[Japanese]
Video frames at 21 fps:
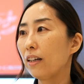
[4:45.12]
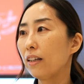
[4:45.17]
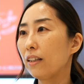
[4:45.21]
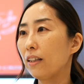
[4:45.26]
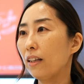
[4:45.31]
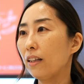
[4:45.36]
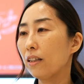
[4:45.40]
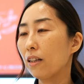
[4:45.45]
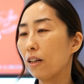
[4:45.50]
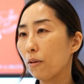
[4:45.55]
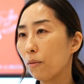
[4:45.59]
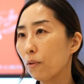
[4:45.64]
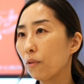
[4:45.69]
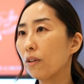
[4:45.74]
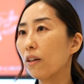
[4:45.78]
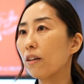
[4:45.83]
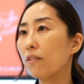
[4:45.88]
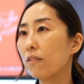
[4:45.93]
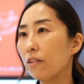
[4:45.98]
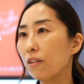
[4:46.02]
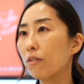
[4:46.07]
で
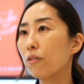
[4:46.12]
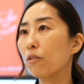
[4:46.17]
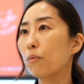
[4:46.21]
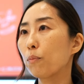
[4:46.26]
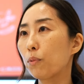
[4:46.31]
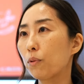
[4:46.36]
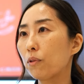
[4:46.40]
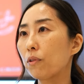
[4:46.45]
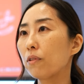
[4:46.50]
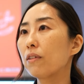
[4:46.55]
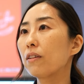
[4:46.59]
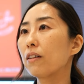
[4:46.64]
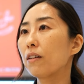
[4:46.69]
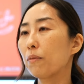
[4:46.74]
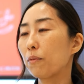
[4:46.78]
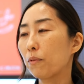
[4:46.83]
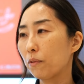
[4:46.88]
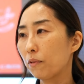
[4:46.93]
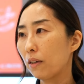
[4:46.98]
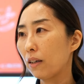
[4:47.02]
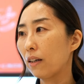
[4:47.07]
ダイヤモンドアスリートの
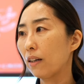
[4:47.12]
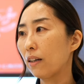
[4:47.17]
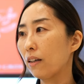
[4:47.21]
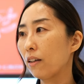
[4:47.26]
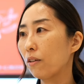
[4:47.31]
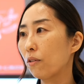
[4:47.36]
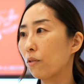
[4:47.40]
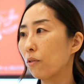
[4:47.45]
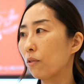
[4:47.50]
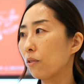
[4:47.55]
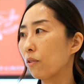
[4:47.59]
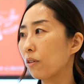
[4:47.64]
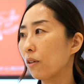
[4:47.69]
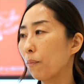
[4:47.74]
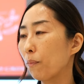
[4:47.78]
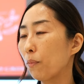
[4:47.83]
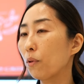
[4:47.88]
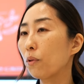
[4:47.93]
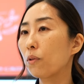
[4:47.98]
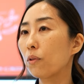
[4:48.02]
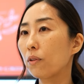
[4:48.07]
プログラムは栄養
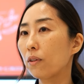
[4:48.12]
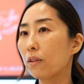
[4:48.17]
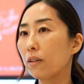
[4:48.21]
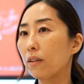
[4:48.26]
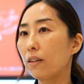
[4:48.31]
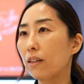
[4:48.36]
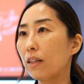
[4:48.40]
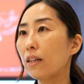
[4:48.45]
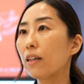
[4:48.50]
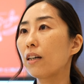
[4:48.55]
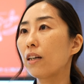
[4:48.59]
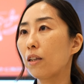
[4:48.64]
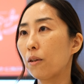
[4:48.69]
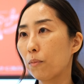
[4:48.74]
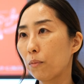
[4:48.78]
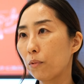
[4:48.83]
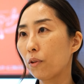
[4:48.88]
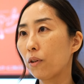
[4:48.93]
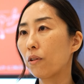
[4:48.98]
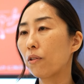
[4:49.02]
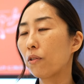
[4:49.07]
サポート以外に
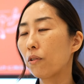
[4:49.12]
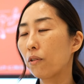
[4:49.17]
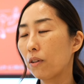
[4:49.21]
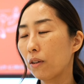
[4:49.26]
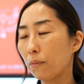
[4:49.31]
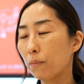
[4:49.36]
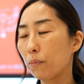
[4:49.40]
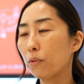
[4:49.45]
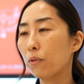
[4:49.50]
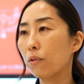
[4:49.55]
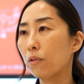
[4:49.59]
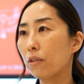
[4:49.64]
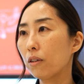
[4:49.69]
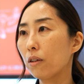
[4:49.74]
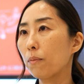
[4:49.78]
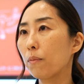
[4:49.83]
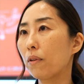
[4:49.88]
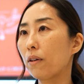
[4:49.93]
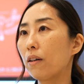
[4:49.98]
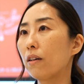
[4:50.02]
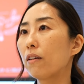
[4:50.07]
もいろいろな
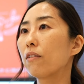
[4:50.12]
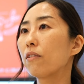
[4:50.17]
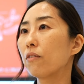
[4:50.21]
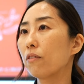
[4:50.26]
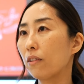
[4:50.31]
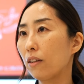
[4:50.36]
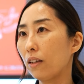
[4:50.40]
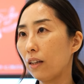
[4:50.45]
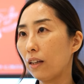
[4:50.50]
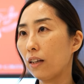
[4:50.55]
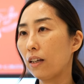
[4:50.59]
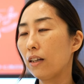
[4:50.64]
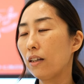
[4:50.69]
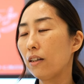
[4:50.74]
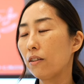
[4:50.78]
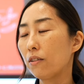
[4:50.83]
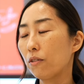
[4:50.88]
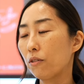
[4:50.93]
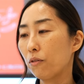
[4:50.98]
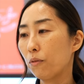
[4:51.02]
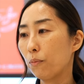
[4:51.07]
プログラムがあるので
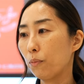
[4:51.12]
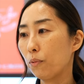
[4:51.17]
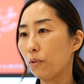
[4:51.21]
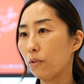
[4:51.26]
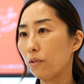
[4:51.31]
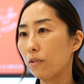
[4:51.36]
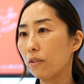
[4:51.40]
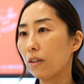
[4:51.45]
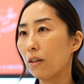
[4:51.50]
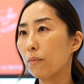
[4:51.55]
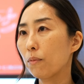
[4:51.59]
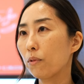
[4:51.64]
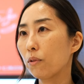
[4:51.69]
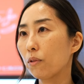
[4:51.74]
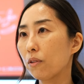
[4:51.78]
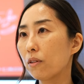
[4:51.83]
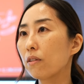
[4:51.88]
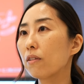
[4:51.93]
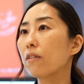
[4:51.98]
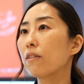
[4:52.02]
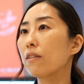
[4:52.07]
そのプログラム
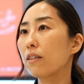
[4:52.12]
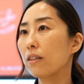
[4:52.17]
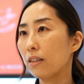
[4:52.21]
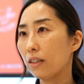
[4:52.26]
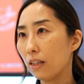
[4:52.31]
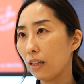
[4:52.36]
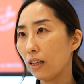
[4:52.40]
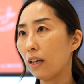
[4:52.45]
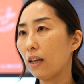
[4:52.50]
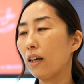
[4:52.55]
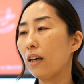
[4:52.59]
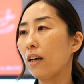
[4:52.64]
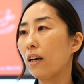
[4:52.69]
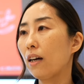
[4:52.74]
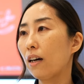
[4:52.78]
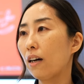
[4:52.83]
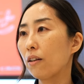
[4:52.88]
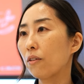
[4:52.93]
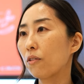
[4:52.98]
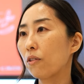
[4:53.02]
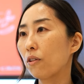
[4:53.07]
を通じて
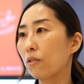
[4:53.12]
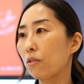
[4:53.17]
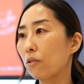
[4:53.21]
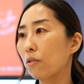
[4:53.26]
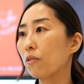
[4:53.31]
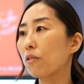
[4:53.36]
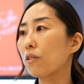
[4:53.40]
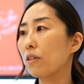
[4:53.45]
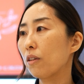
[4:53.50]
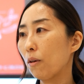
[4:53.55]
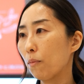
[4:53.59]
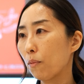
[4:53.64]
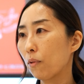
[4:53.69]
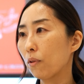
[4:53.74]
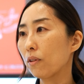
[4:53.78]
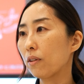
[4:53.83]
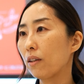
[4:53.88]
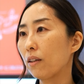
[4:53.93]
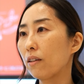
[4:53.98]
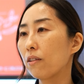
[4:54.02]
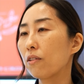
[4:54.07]
あの人として
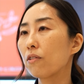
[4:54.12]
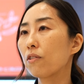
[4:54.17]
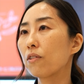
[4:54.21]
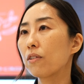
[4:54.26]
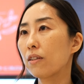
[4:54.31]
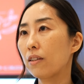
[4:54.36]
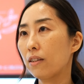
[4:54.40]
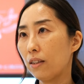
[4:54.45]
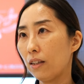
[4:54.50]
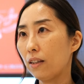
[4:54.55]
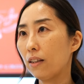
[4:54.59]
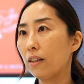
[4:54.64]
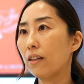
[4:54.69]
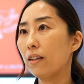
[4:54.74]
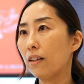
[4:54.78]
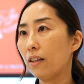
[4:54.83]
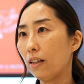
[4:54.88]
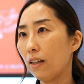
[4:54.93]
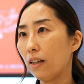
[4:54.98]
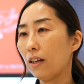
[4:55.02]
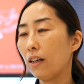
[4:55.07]
も成長していっ
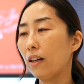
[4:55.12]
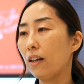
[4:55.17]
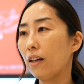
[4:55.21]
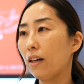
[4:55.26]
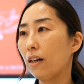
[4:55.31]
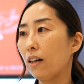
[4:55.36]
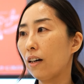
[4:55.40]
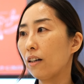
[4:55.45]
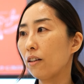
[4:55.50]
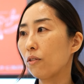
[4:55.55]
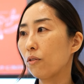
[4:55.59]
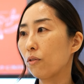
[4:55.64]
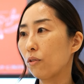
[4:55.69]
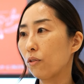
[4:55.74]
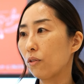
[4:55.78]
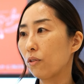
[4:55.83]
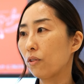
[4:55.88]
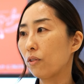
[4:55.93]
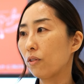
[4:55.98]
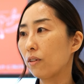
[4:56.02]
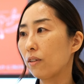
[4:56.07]
てあ
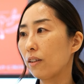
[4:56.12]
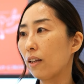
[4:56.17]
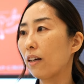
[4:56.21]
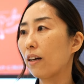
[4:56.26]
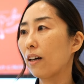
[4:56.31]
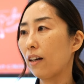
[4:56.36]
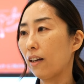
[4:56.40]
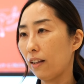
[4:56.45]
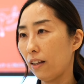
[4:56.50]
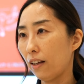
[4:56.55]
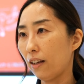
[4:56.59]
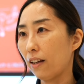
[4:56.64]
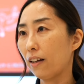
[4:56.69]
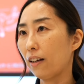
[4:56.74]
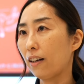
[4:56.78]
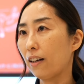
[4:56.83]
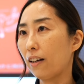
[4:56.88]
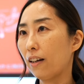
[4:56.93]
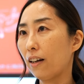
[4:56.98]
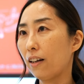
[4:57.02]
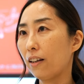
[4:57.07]
の世界で
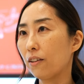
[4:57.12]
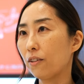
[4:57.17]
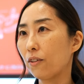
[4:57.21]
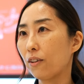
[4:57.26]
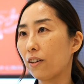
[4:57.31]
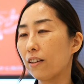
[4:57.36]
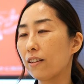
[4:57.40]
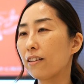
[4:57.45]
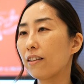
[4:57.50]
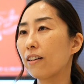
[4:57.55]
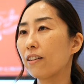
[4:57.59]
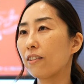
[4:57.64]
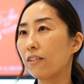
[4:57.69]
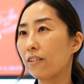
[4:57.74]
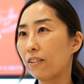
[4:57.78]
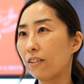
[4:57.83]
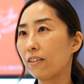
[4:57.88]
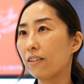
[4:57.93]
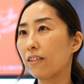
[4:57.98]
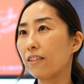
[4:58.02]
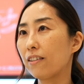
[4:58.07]
あの活
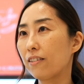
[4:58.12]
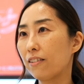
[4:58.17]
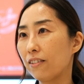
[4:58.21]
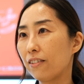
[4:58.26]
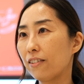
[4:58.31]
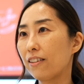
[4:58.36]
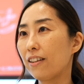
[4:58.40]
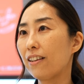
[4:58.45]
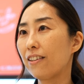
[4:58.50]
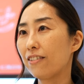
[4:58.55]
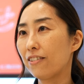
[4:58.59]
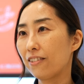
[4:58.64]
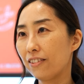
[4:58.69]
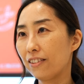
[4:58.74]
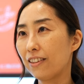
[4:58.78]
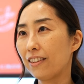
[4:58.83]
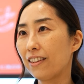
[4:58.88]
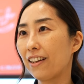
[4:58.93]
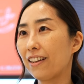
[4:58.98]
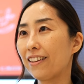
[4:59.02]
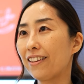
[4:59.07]
躍する選手
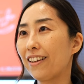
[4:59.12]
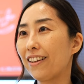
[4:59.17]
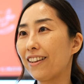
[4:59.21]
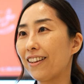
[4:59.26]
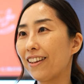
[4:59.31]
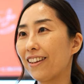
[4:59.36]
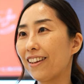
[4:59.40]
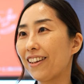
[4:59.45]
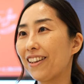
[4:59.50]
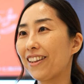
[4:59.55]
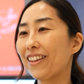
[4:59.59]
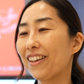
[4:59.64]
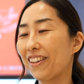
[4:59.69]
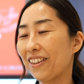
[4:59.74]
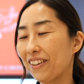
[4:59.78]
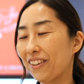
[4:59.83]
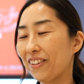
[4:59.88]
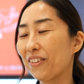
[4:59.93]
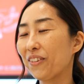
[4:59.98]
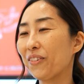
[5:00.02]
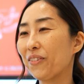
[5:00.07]
になっていただきたい
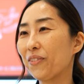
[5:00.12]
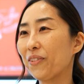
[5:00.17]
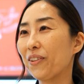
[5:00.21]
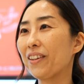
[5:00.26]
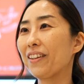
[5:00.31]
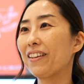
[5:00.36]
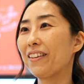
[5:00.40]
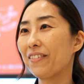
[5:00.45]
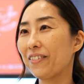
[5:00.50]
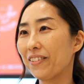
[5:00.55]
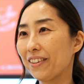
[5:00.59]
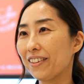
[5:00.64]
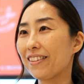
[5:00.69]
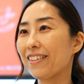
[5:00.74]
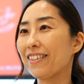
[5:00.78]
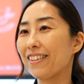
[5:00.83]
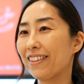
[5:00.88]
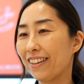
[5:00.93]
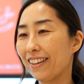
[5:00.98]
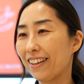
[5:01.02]
なと思っています。